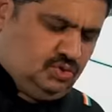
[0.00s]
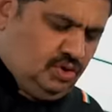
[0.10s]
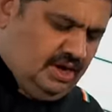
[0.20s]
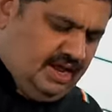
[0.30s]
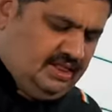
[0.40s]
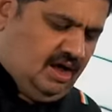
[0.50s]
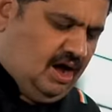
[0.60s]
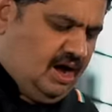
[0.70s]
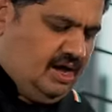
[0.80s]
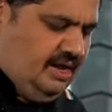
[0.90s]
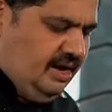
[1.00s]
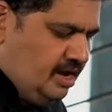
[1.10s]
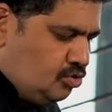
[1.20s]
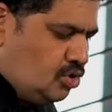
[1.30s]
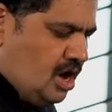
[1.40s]
சூடுலேயே இந்த
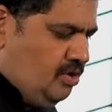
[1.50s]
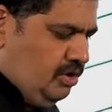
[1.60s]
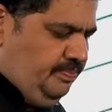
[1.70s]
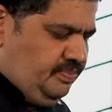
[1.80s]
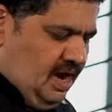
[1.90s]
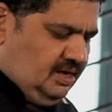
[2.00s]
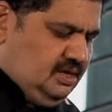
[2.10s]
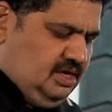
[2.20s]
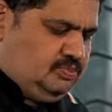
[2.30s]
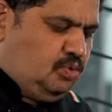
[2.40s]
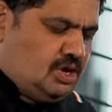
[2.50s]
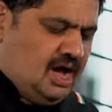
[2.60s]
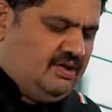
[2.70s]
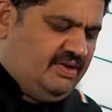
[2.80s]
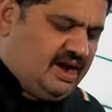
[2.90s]
ஆயிலே குக் ஆகணும் அட்லீஸ்ட்
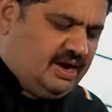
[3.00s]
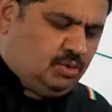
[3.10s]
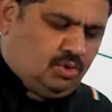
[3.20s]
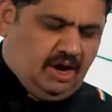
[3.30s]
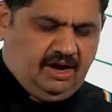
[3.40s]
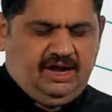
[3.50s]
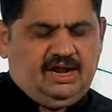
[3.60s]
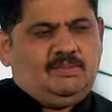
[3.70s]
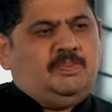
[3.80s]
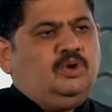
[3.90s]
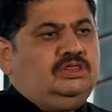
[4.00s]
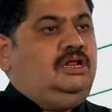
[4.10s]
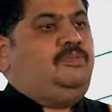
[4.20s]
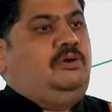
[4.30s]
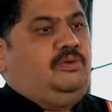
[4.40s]
முக்கால் வேக்காடு குக் ஆகிடும் ஏன்னா நம்ம புளி தண்ணி போட